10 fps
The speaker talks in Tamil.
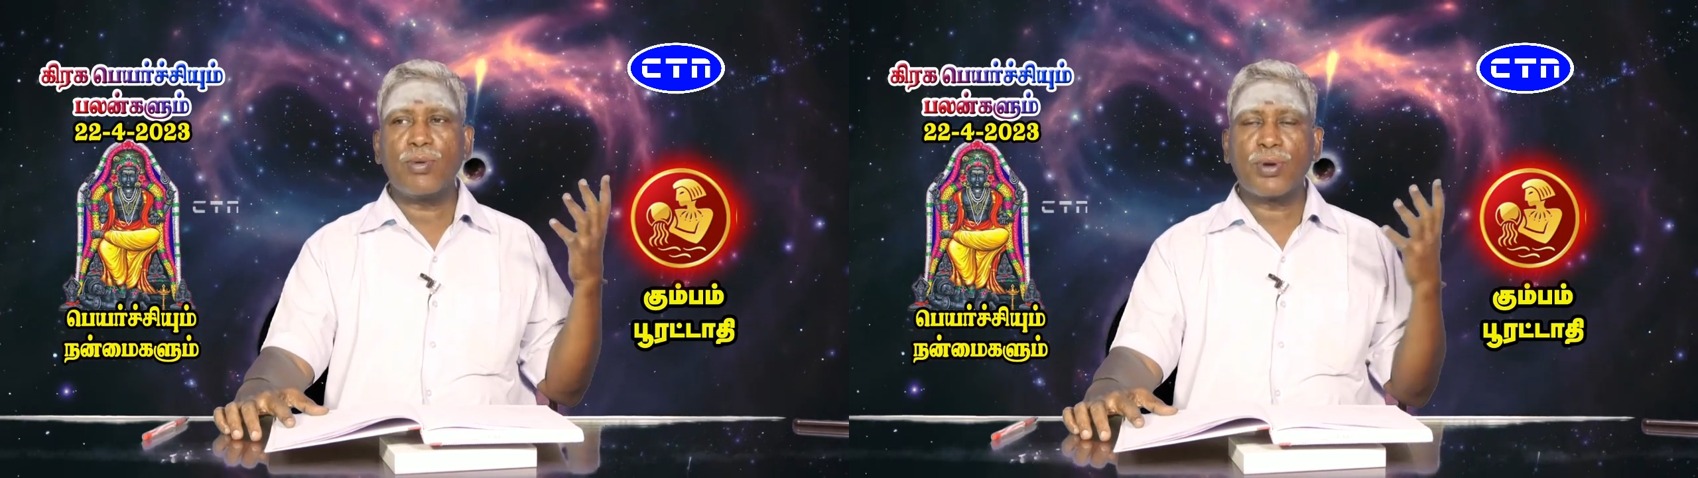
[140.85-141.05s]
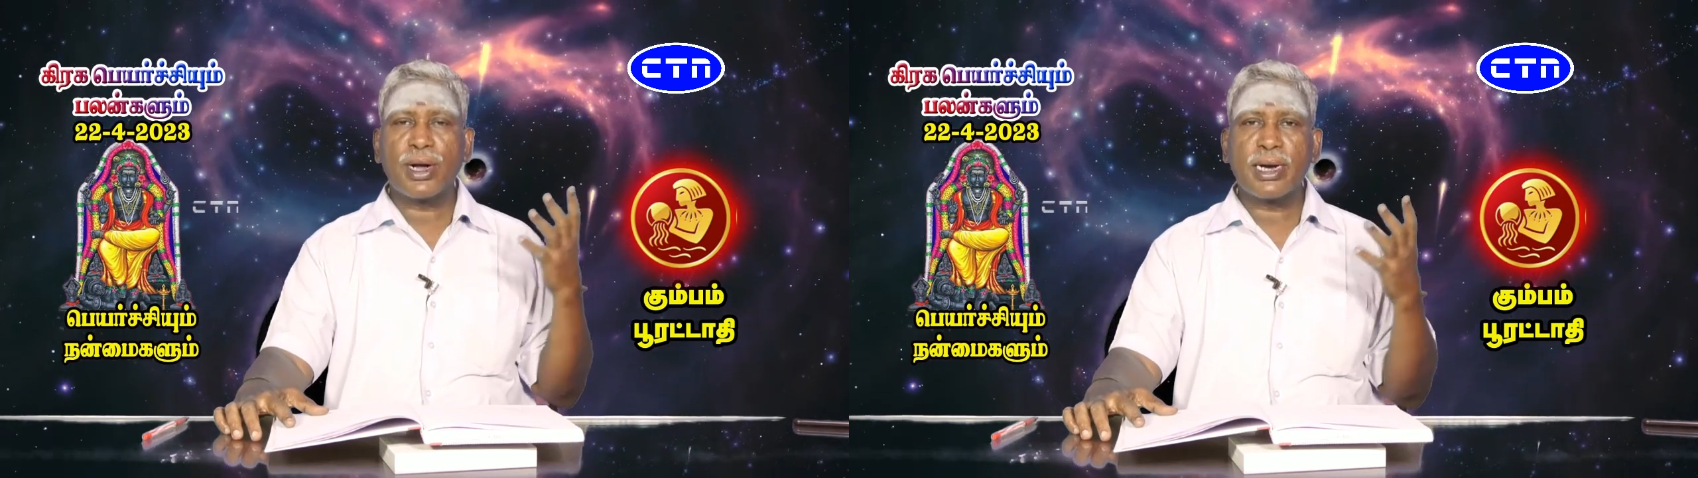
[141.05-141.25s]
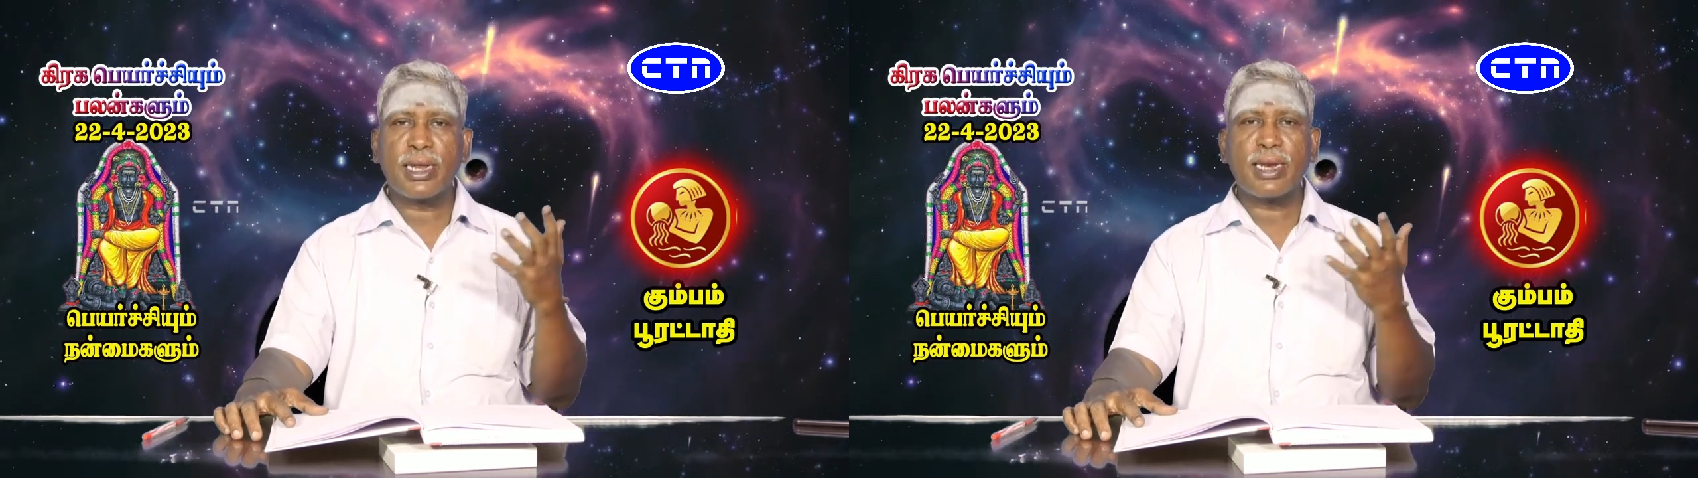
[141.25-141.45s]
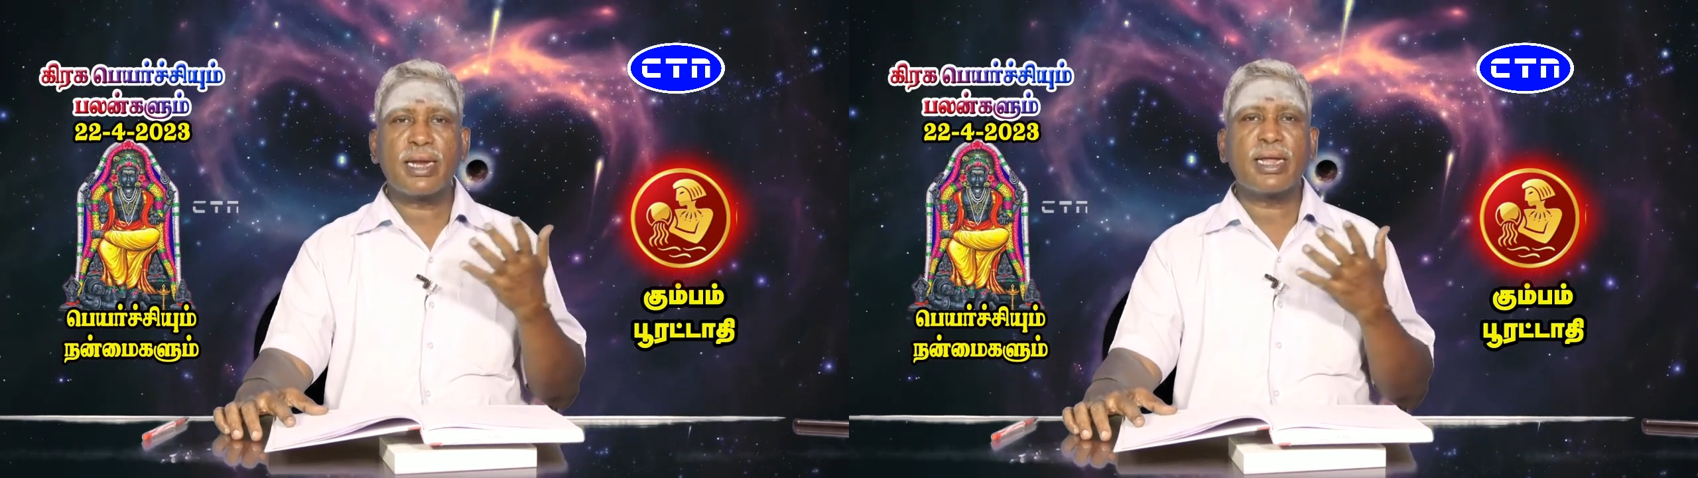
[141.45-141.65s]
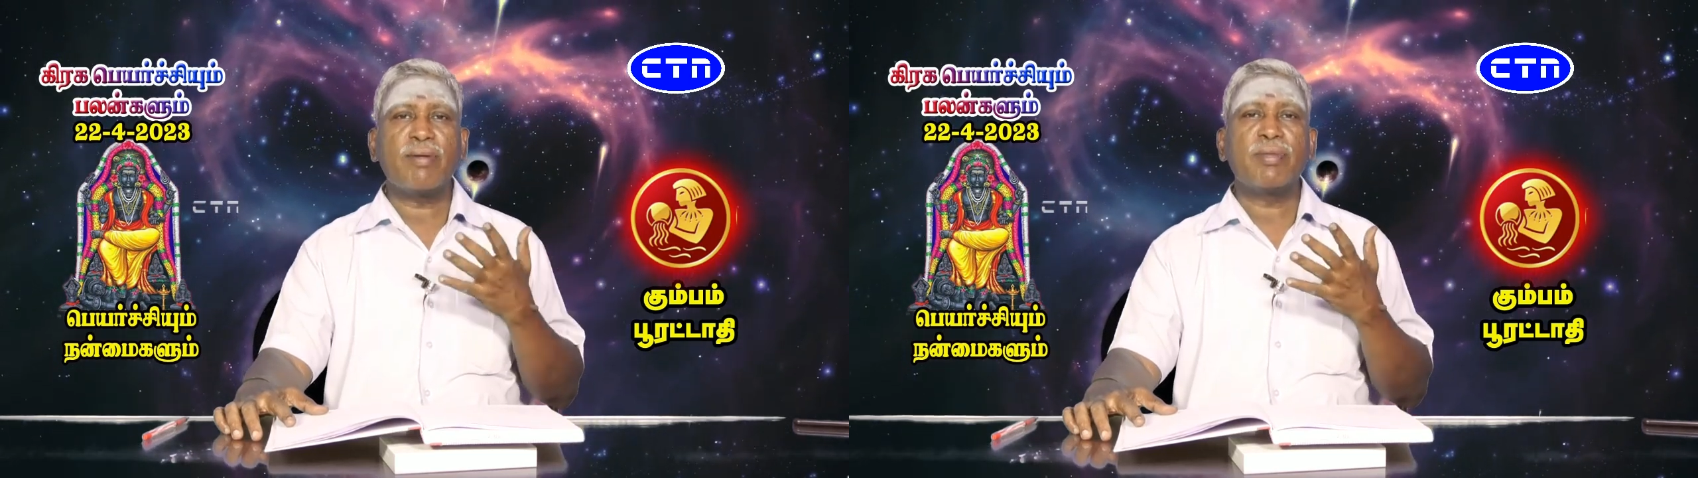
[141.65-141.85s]
உங்ககிட்டயும்
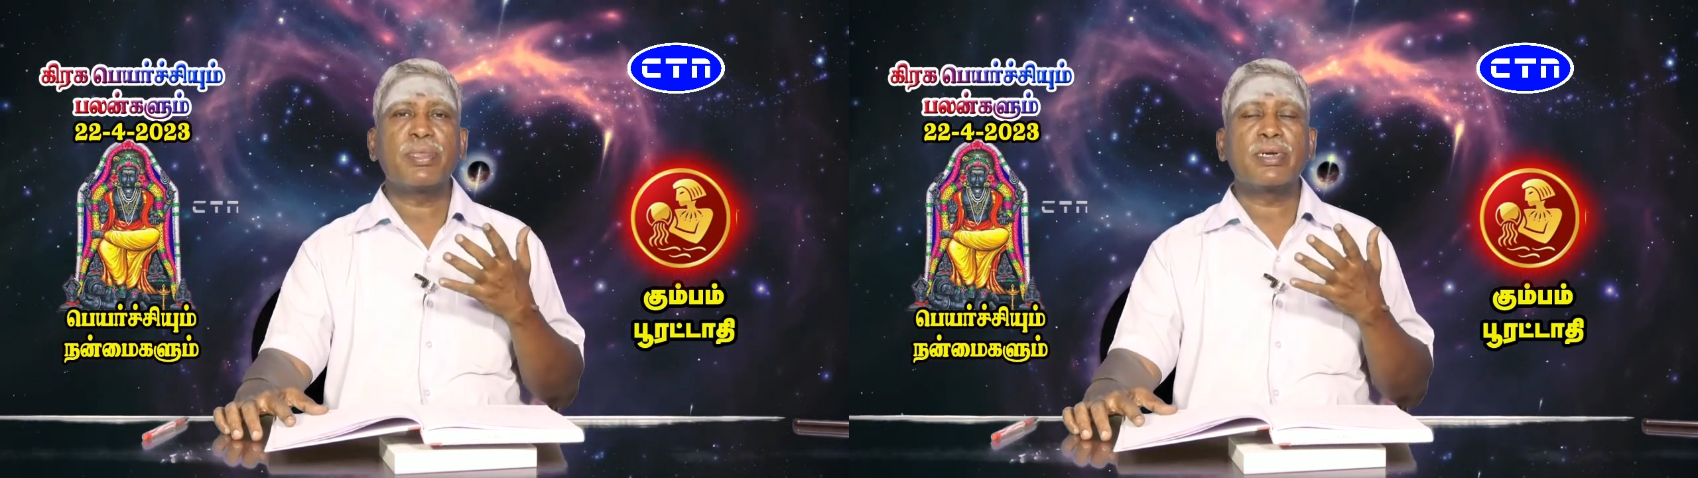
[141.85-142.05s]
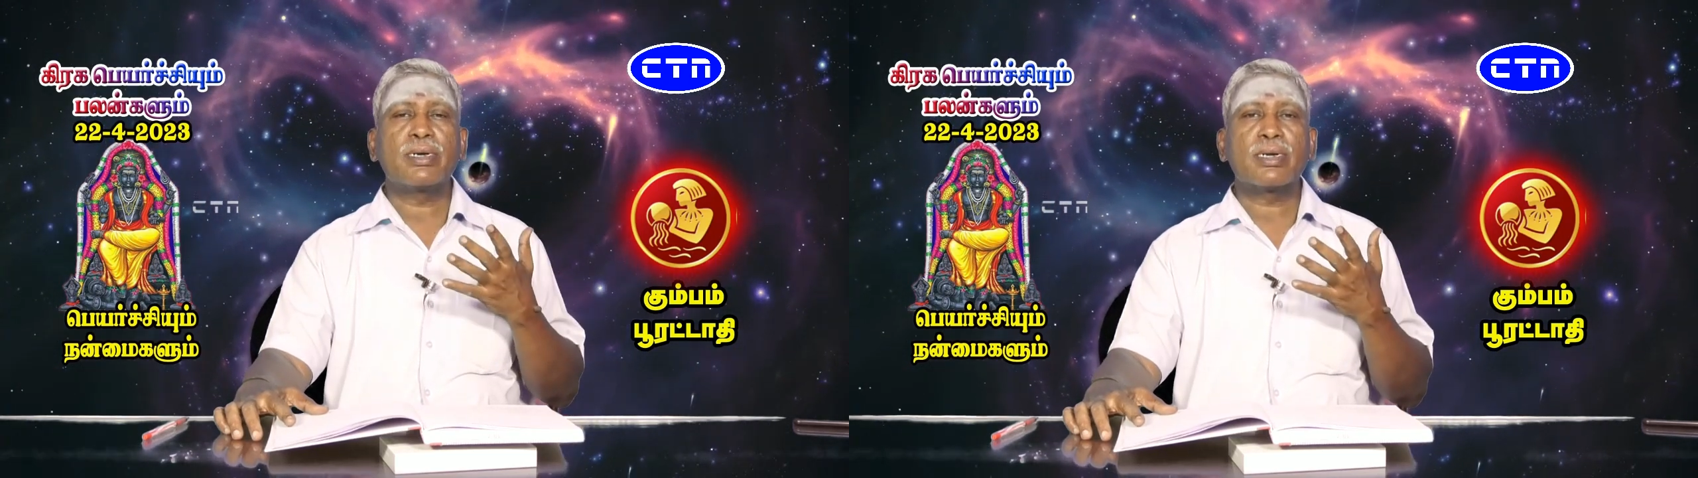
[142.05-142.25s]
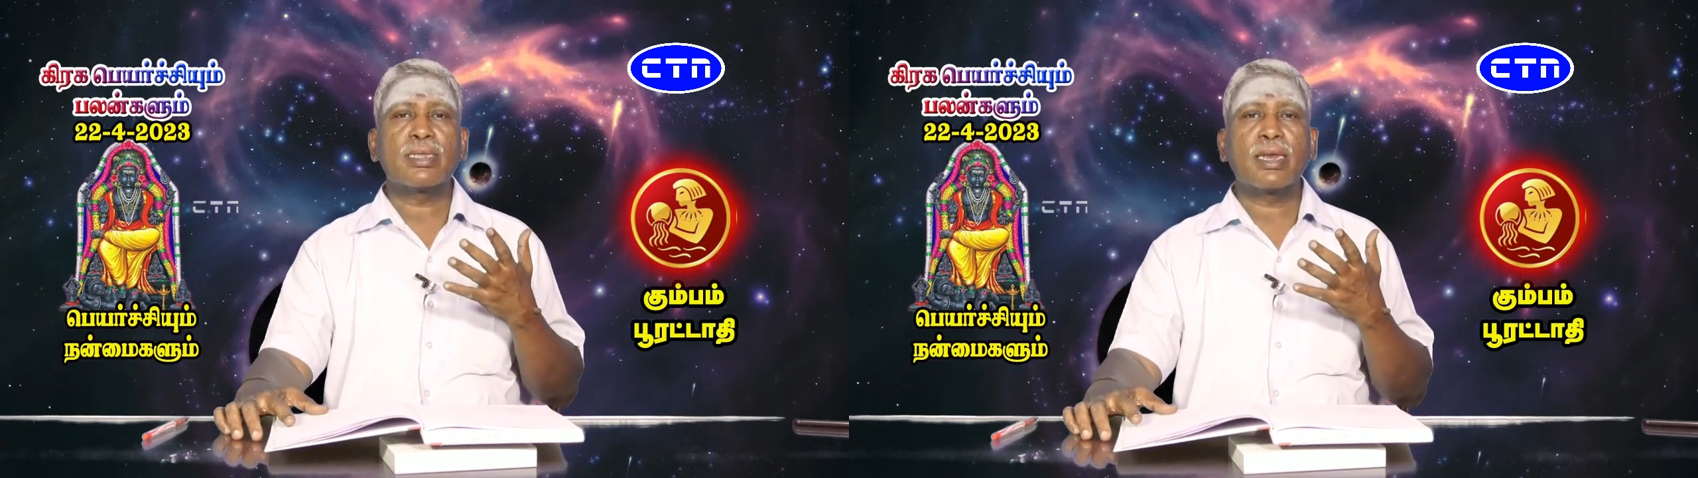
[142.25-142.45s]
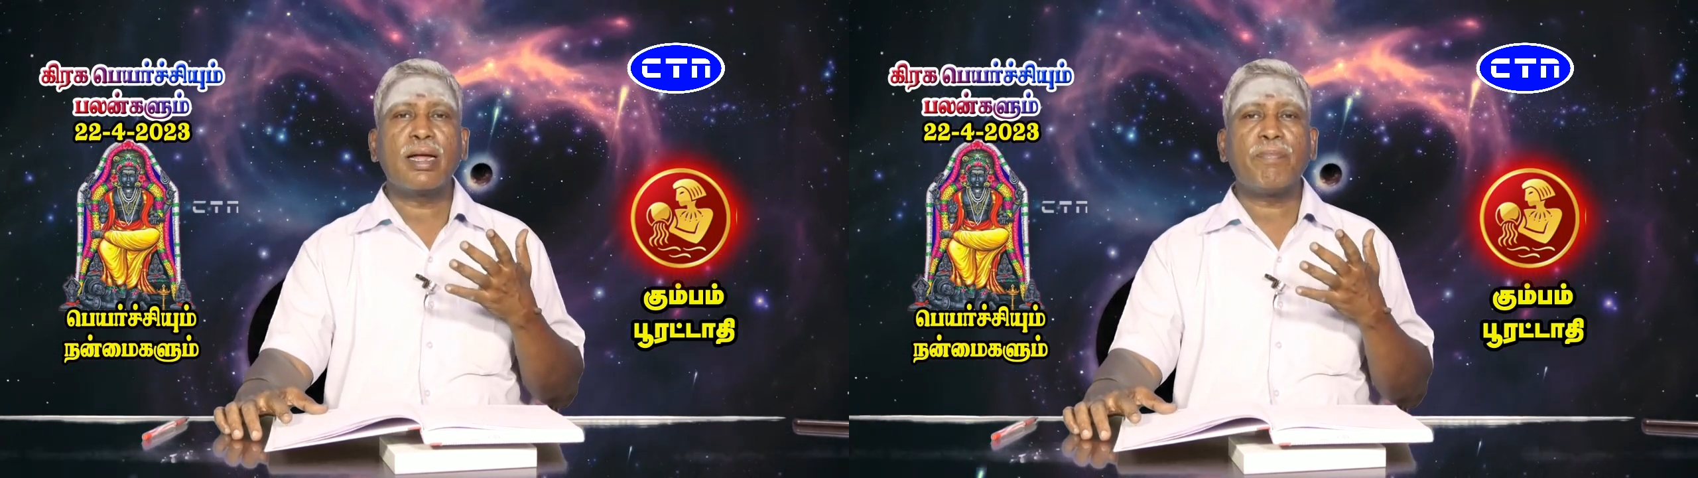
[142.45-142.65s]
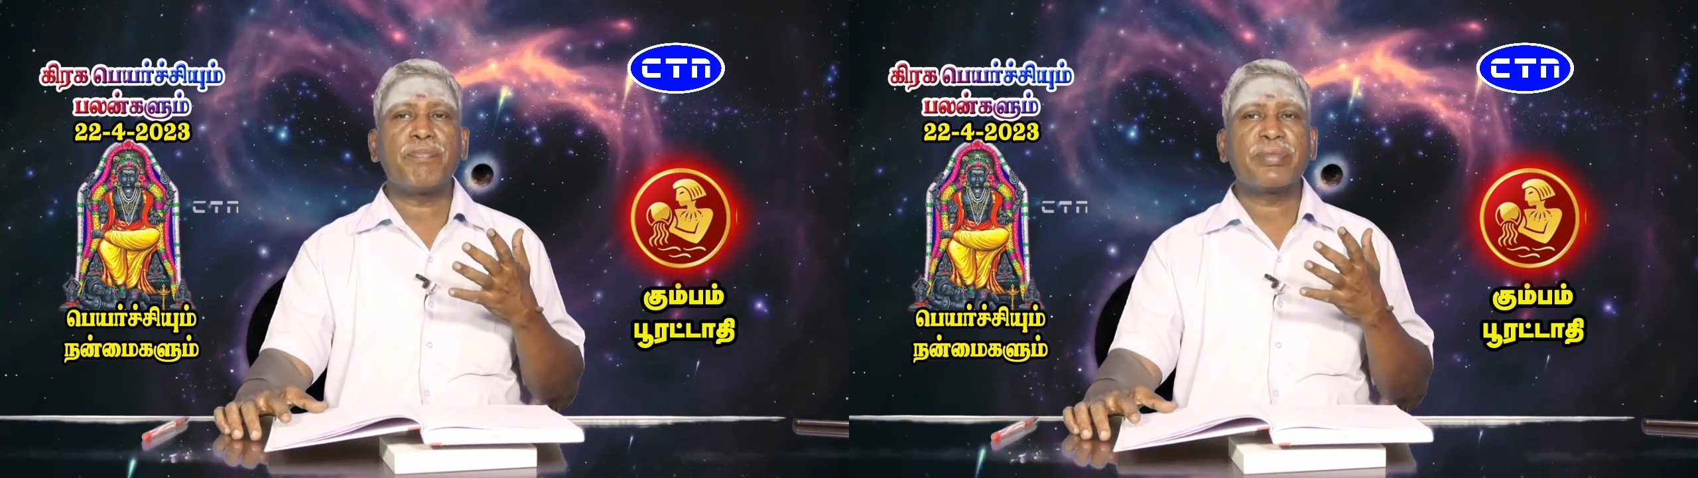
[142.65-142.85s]
நிறையா விற்றுக்கிட்டு இருக்குதுன்னா